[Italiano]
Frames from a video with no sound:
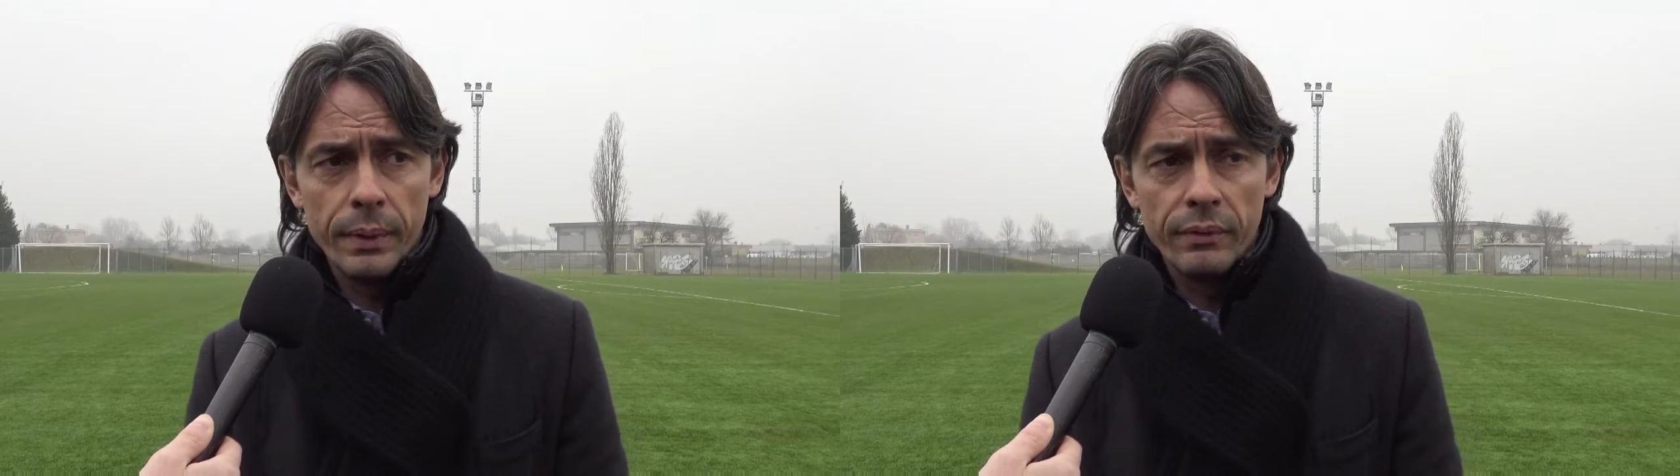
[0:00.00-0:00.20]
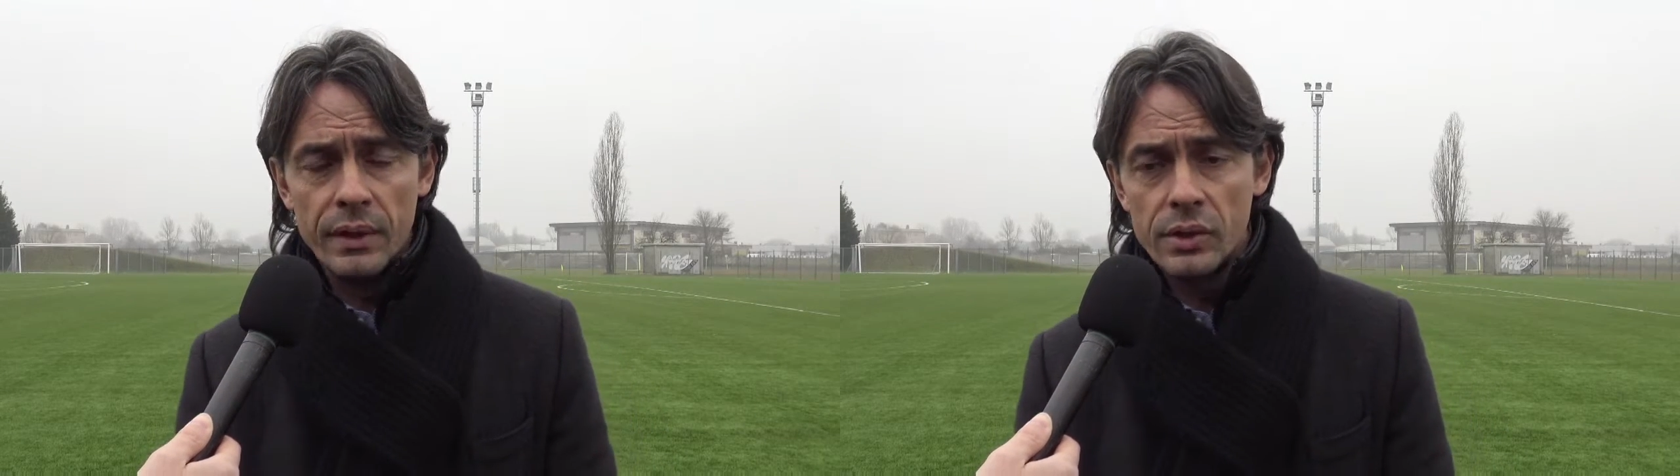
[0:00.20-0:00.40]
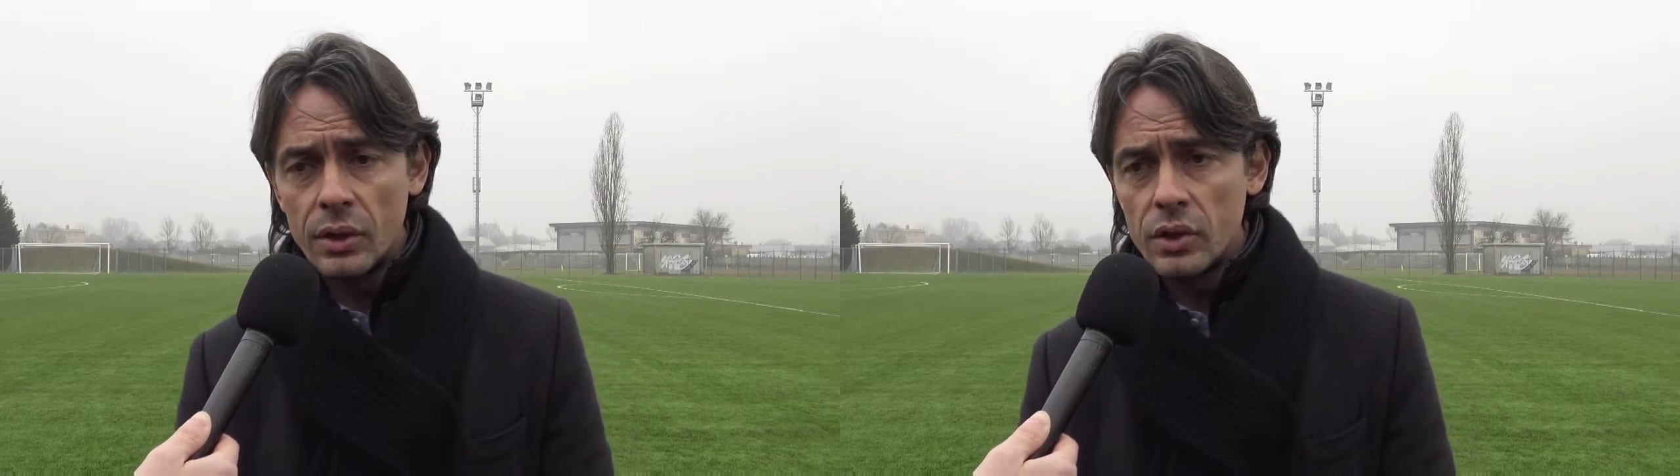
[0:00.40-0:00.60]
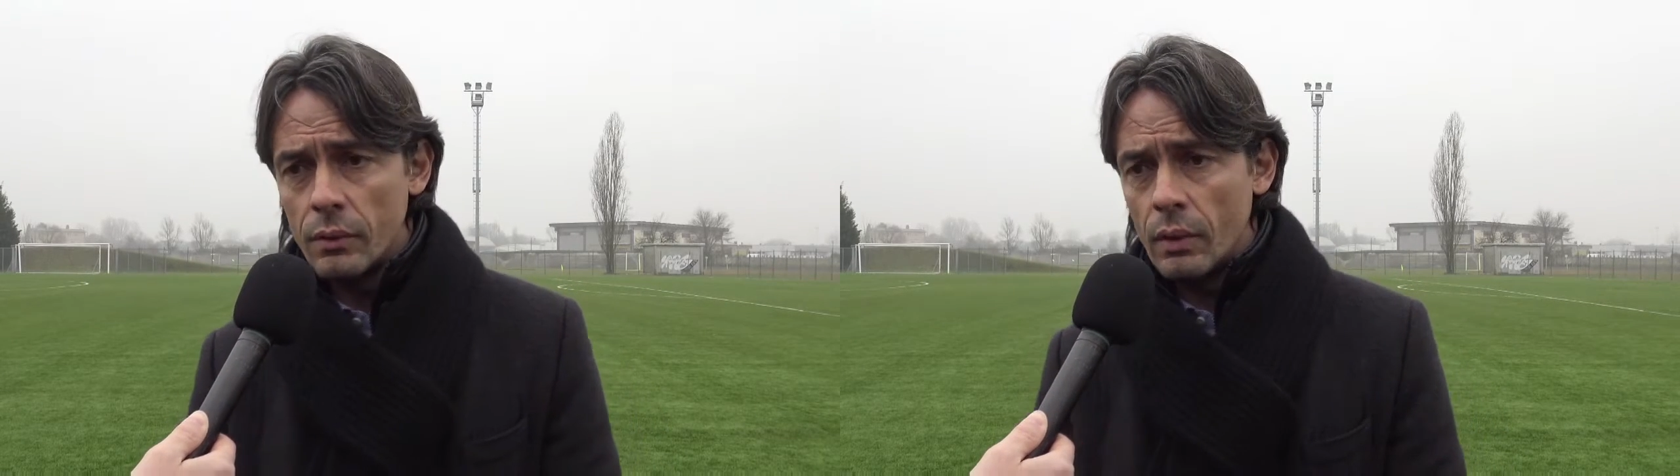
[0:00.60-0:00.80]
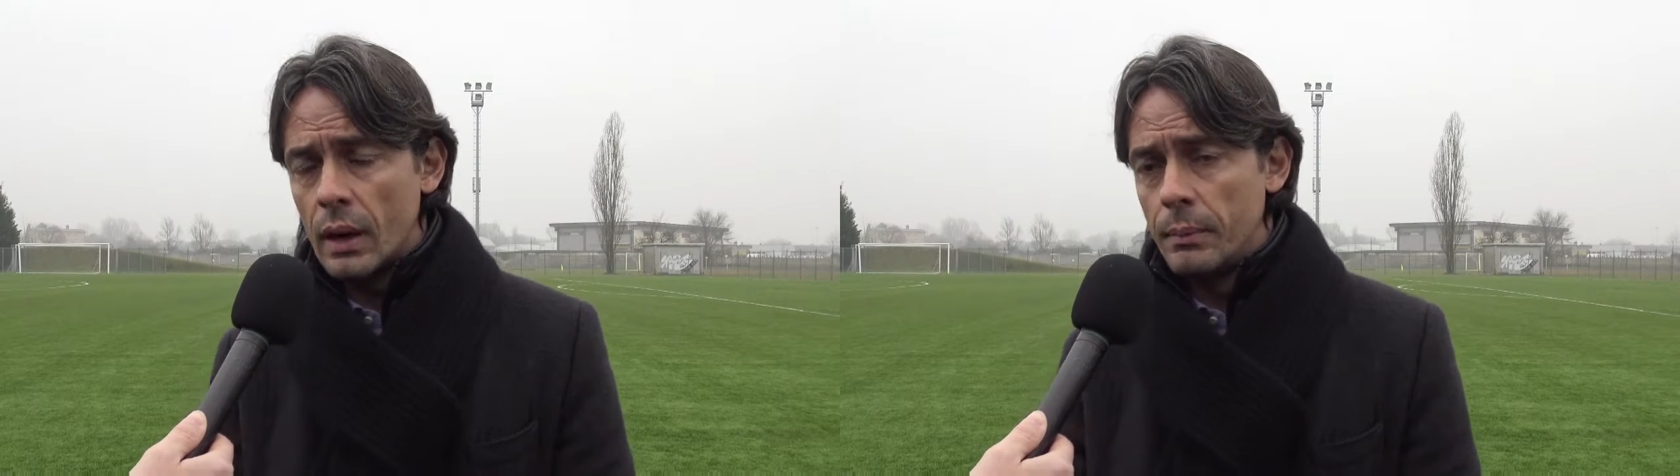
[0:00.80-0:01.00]
per vincere
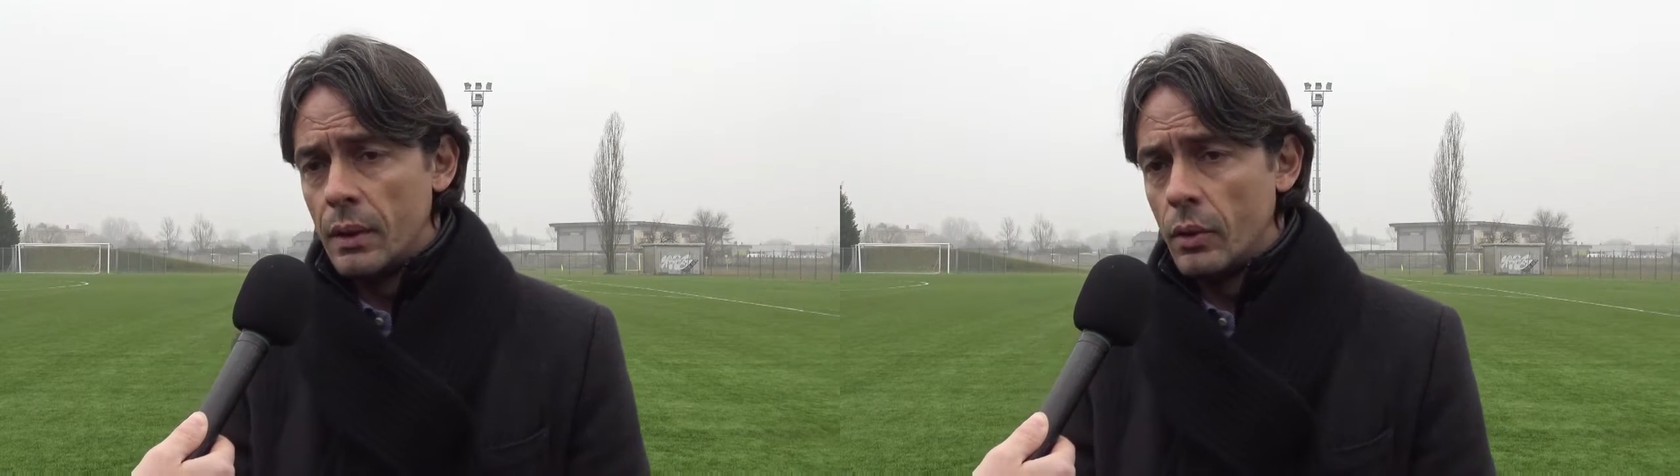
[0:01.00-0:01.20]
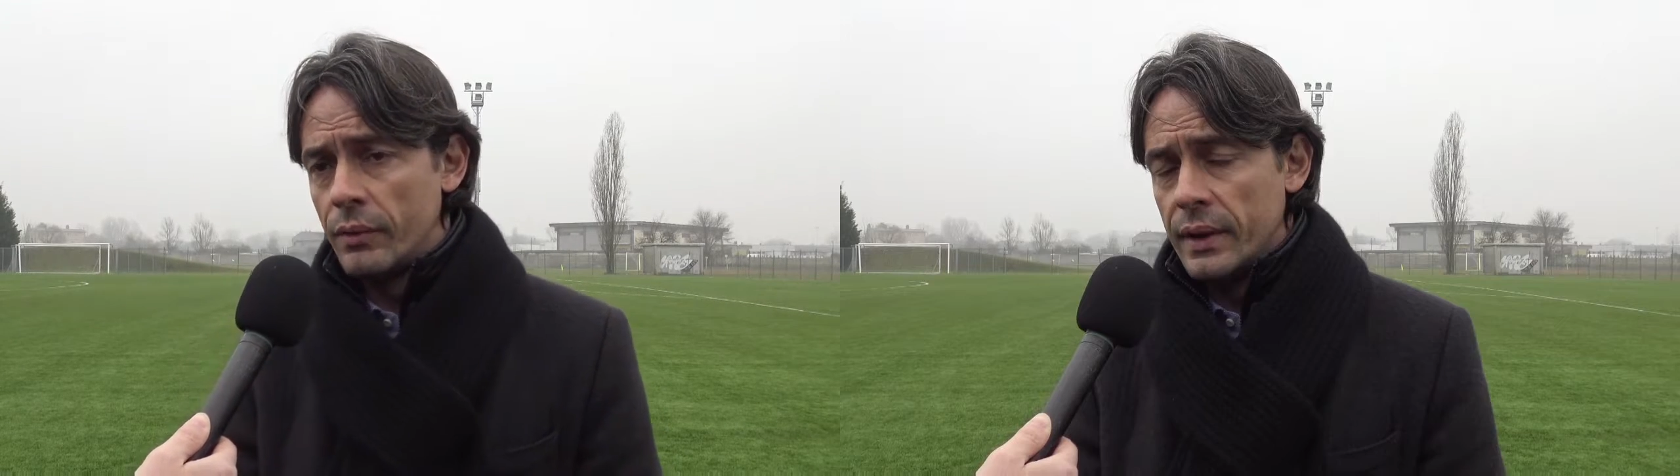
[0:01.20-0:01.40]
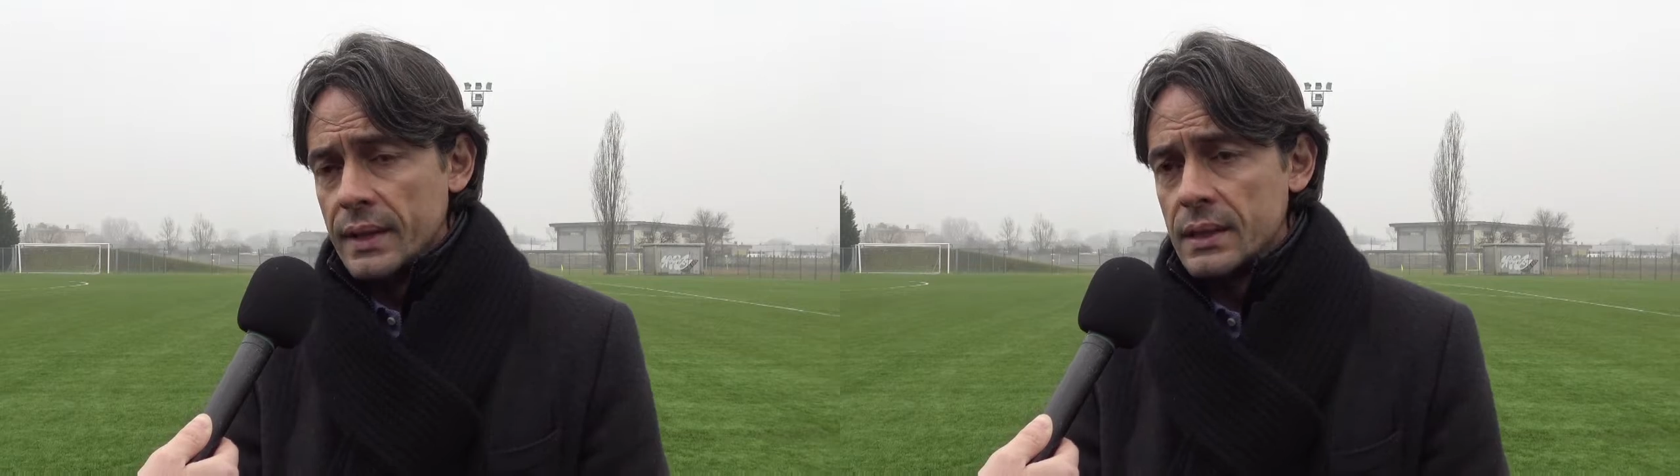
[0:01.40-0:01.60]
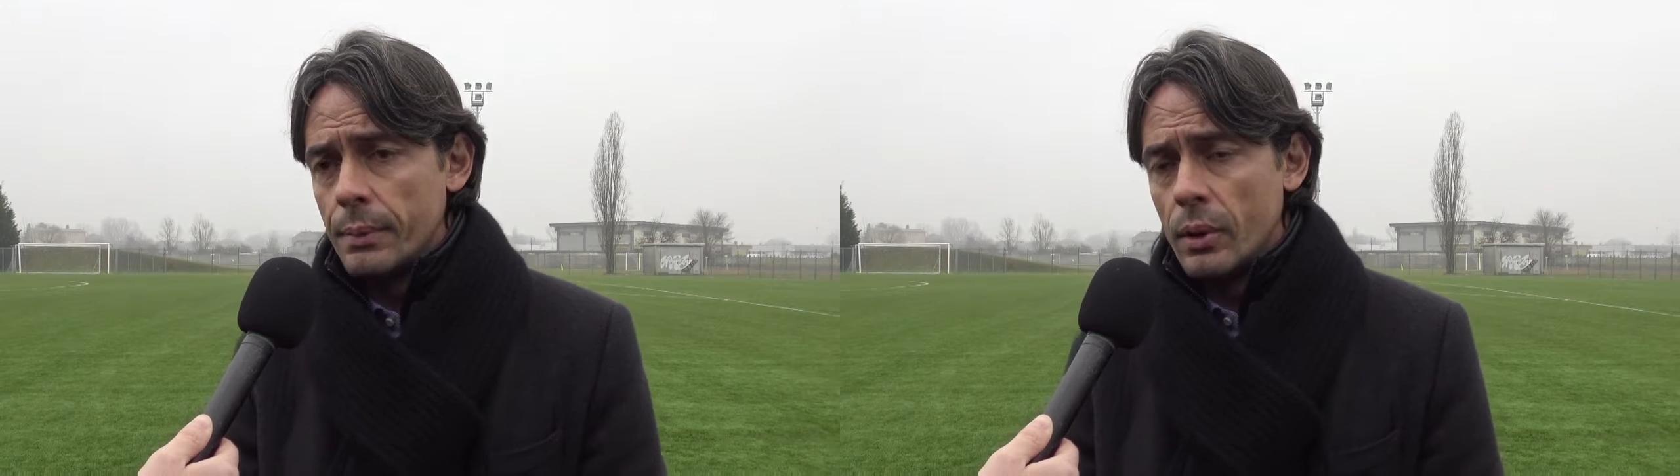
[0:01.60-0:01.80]
ci vorrà il miglior Venezia,